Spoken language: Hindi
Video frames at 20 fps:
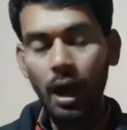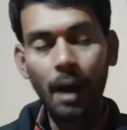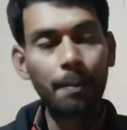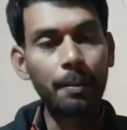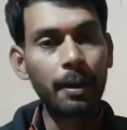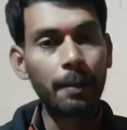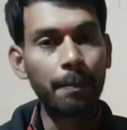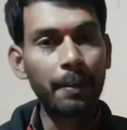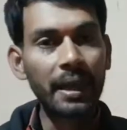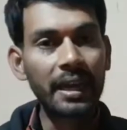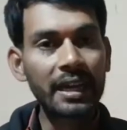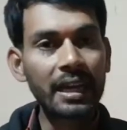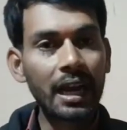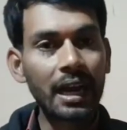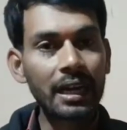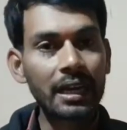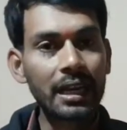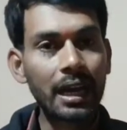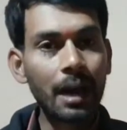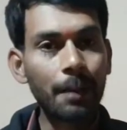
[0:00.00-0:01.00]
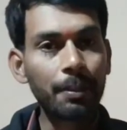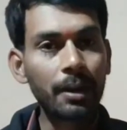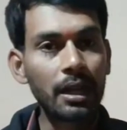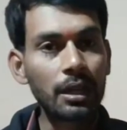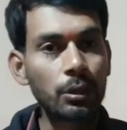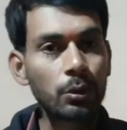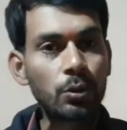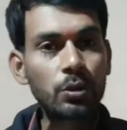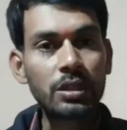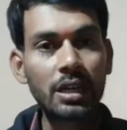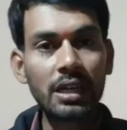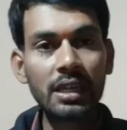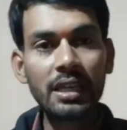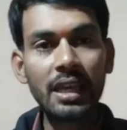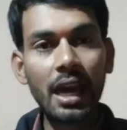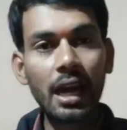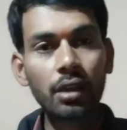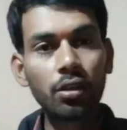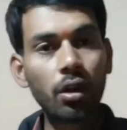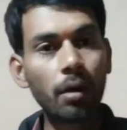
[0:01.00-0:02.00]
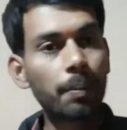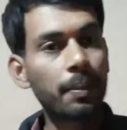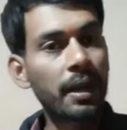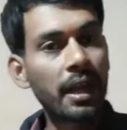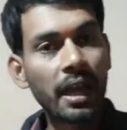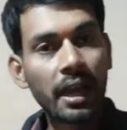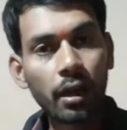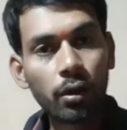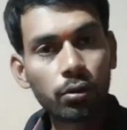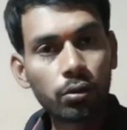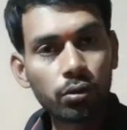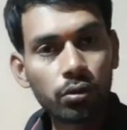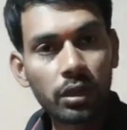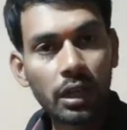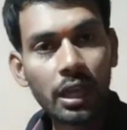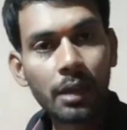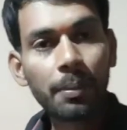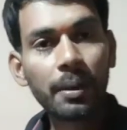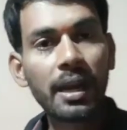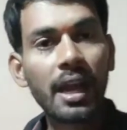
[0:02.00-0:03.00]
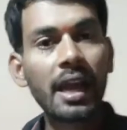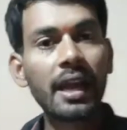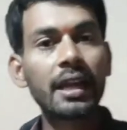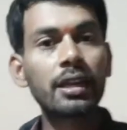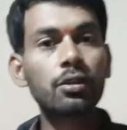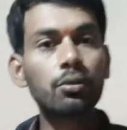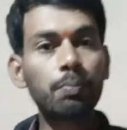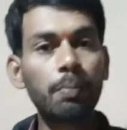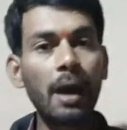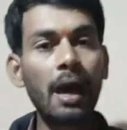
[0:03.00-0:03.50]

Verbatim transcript: आपने पेन कार्ड का अपना यूज़ कर लिया है तो आप नया अकाउंट तो नहीं बनाएंगे तो